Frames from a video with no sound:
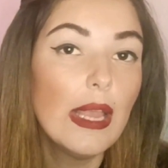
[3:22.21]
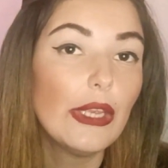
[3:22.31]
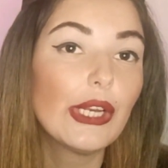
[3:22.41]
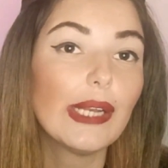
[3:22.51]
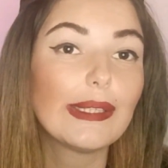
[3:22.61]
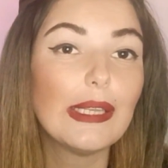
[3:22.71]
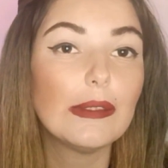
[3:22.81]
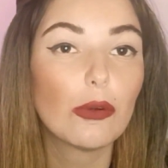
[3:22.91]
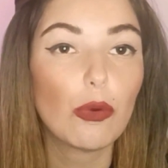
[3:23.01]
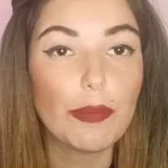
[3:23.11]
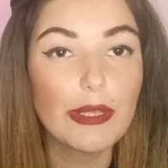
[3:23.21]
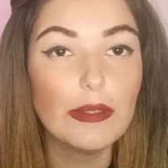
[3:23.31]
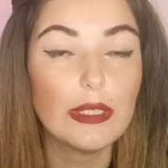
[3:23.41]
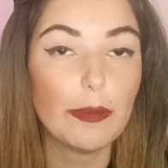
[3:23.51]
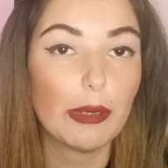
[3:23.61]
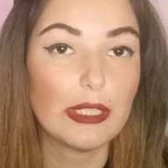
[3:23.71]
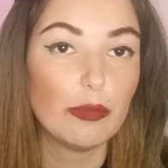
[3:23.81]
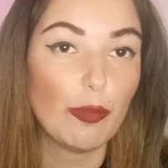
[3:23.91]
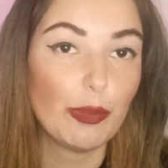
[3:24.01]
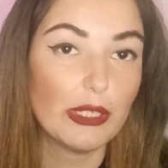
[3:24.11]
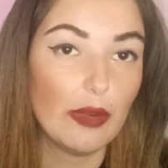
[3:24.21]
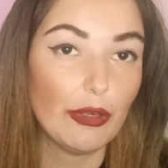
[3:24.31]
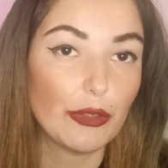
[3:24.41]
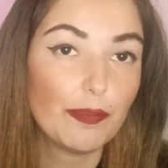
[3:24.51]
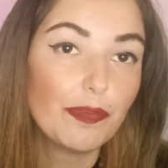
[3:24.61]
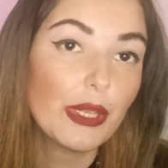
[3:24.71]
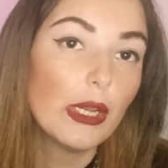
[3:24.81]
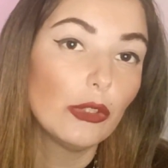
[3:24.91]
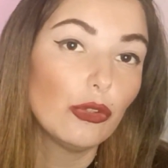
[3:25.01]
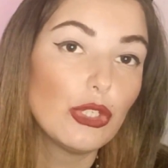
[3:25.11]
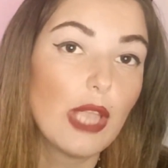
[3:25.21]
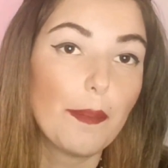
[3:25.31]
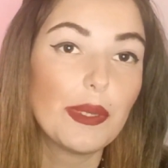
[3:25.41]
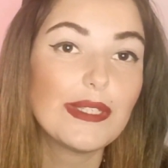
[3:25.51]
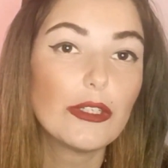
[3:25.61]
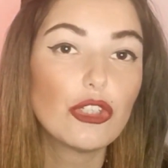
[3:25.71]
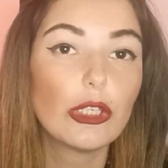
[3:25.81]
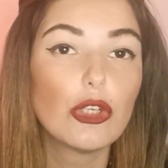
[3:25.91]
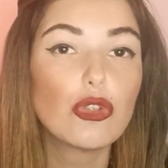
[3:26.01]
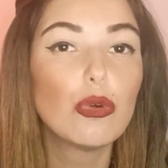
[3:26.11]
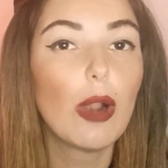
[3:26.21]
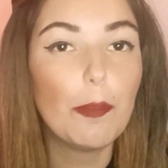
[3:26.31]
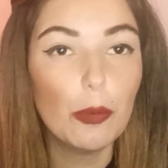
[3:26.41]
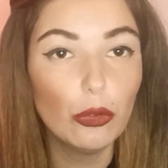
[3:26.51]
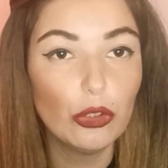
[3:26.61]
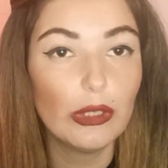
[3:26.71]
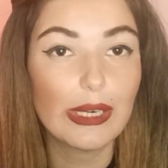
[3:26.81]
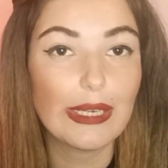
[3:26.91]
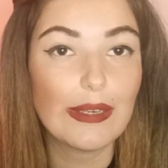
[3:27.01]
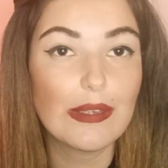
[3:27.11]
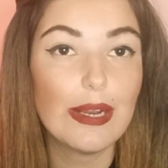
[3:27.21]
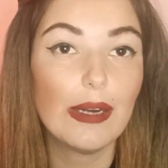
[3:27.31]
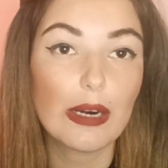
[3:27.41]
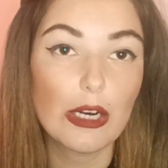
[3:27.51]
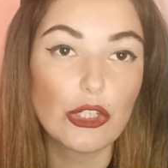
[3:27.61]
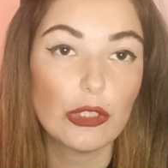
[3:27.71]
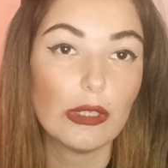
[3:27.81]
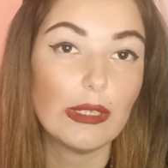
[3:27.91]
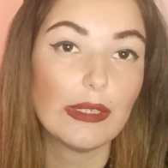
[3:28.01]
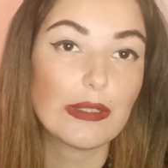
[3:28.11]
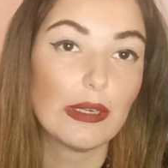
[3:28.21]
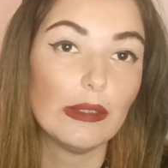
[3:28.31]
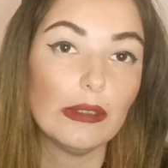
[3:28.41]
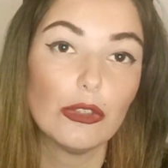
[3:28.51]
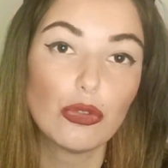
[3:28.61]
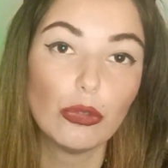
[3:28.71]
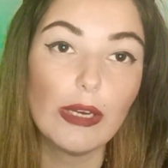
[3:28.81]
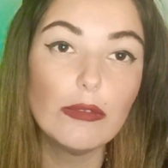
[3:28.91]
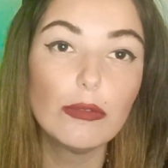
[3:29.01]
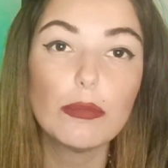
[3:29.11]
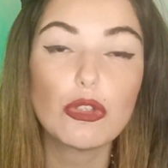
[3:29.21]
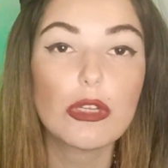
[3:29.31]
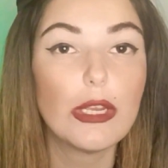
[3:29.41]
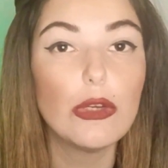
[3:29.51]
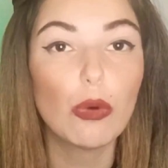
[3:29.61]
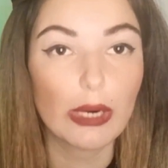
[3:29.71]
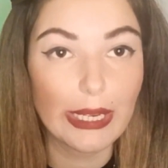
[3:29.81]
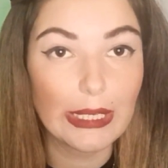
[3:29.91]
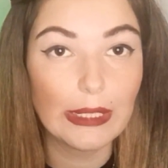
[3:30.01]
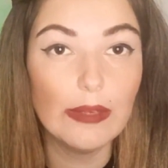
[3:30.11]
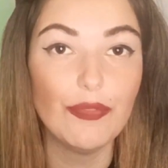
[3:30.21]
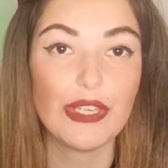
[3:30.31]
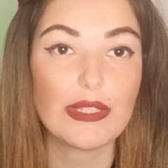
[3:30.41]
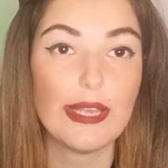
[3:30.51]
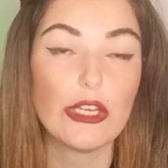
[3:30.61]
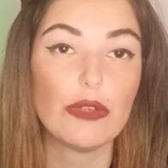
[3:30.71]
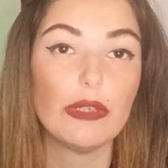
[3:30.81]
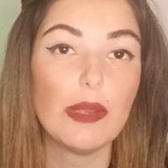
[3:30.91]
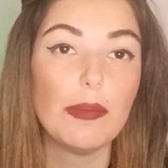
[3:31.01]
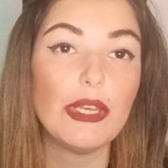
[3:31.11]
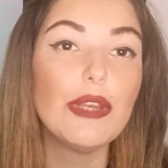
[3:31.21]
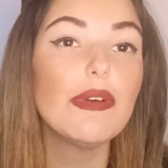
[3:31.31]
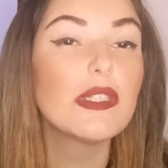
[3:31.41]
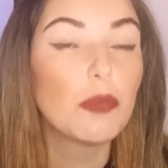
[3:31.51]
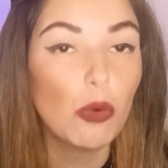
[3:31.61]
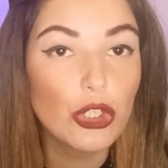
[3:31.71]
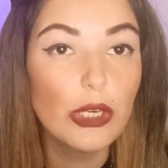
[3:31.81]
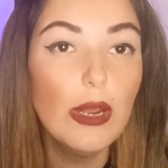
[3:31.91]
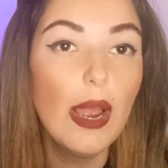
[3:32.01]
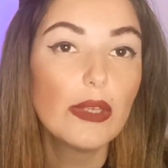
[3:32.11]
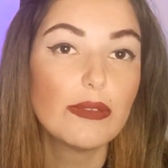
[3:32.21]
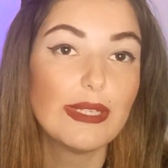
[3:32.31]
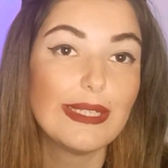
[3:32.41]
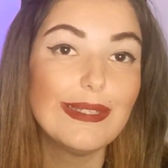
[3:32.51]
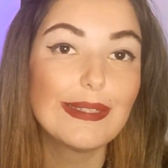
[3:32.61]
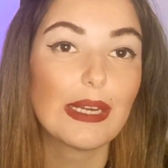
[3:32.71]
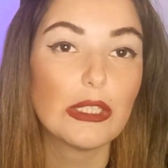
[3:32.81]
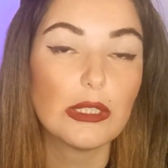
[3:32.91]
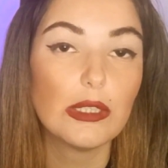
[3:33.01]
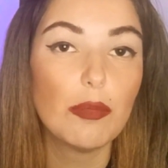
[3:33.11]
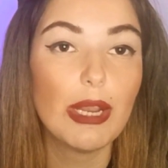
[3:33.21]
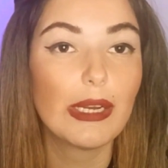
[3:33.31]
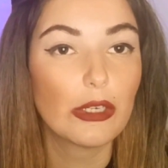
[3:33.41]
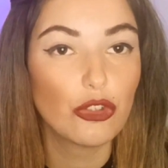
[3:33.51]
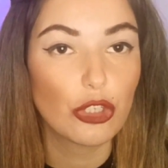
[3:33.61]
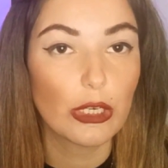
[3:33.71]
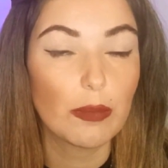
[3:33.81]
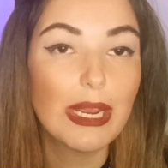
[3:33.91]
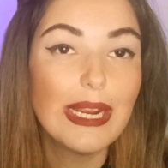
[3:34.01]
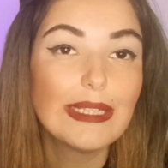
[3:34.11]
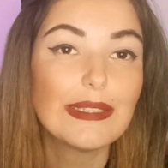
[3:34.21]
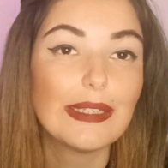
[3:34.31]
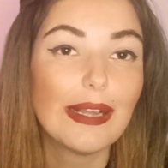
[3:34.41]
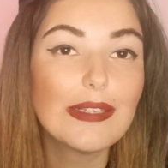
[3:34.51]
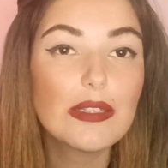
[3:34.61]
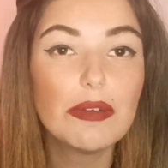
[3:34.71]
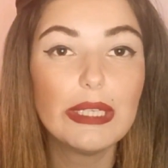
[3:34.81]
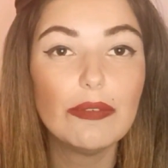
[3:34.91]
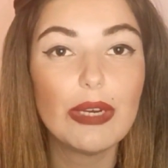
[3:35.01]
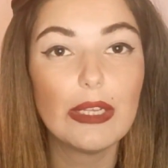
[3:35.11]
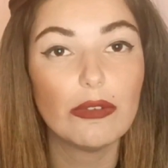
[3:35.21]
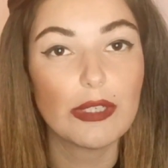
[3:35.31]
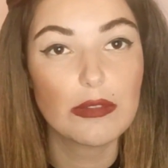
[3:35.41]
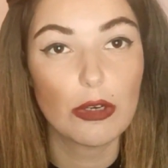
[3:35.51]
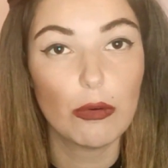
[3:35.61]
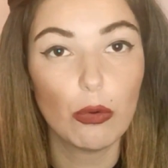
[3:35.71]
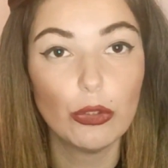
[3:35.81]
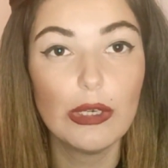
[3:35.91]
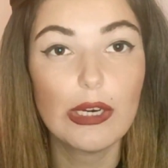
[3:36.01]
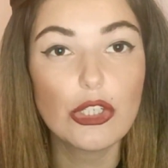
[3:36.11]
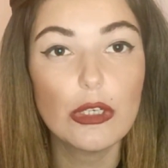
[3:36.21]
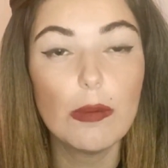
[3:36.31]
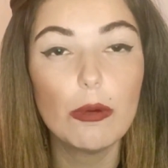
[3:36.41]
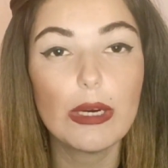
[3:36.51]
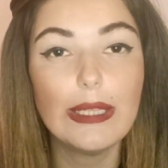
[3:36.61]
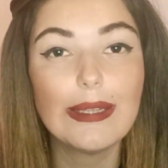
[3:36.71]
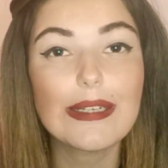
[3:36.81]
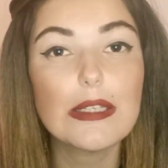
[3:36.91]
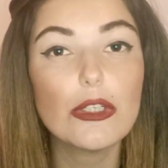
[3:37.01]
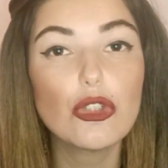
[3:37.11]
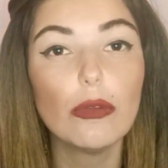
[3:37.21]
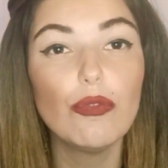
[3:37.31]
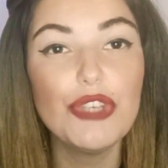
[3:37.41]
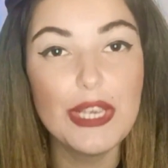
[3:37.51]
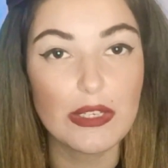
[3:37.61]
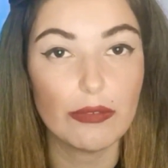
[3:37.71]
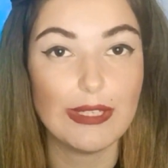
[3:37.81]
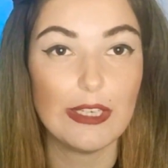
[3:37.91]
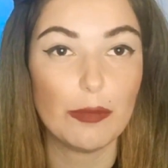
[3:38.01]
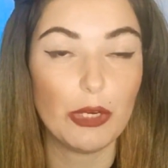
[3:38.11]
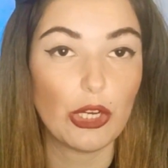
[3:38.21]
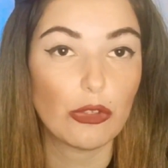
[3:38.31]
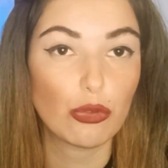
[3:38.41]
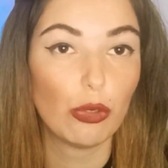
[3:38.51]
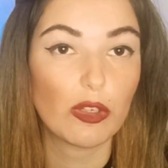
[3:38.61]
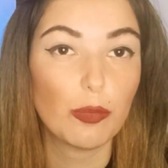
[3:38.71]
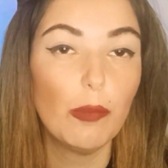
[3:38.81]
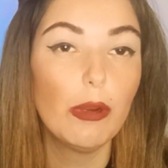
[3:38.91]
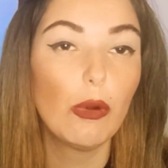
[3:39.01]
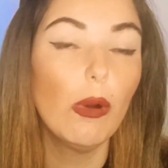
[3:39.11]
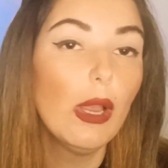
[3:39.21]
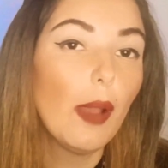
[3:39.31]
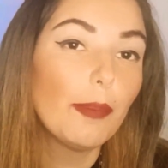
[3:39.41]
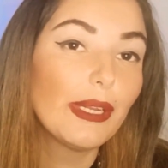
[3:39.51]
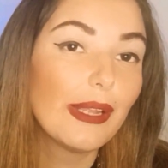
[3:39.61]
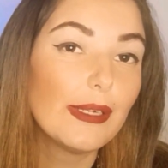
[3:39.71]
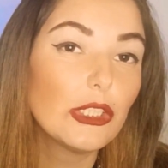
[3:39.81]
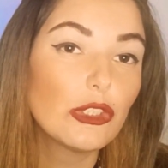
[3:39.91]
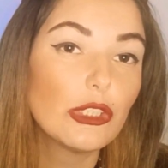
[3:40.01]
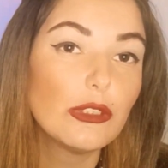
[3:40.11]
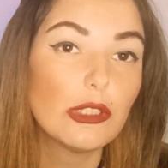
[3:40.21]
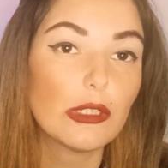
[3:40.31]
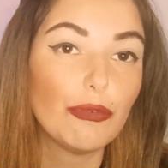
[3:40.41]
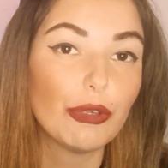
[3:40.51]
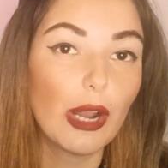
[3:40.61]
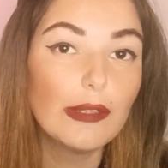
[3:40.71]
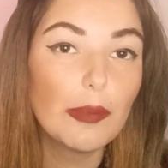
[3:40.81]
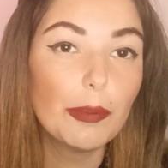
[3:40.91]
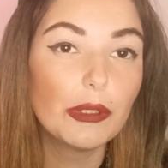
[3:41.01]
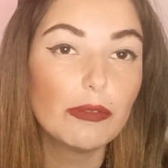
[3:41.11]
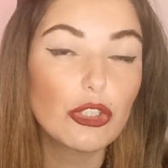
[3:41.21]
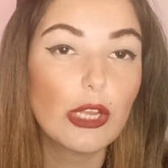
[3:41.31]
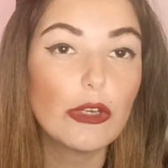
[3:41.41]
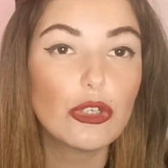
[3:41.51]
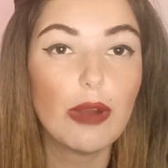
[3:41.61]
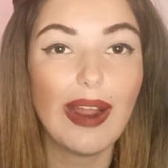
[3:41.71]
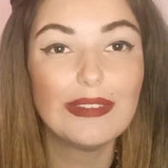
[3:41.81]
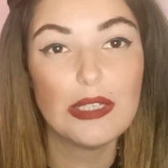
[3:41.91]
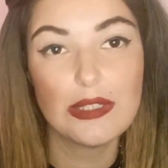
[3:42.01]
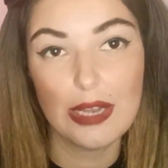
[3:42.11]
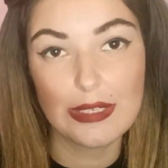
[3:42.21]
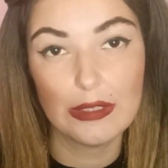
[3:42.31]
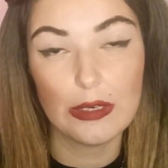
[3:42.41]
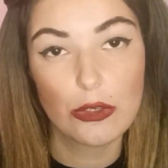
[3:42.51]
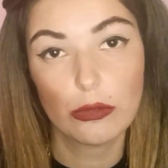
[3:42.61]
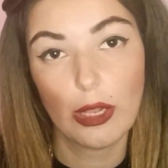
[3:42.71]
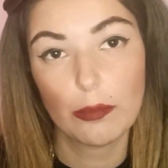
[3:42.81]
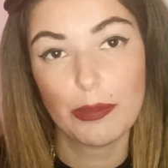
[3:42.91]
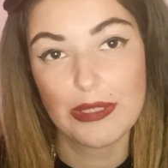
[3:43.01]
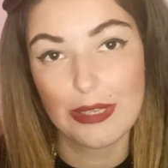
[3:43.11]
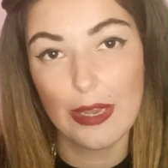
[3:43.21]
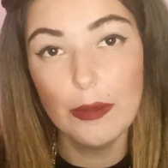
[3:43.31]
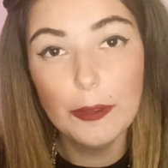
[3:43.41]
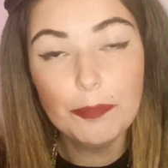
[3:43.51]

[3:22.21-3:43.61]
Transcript: и какие документы необходимо предъявить? Друзья, пересечение сухопутных границ для граждан иностранных государств, в том числе и Украины, в настоящее время невозможно в связи с карантинными ограничениями. С 13 января 2022 года гражданам Украины разрешен въезд в Азербайджанскую республику при наличии сертификата, подтверждающего отрицательный результат ПЦР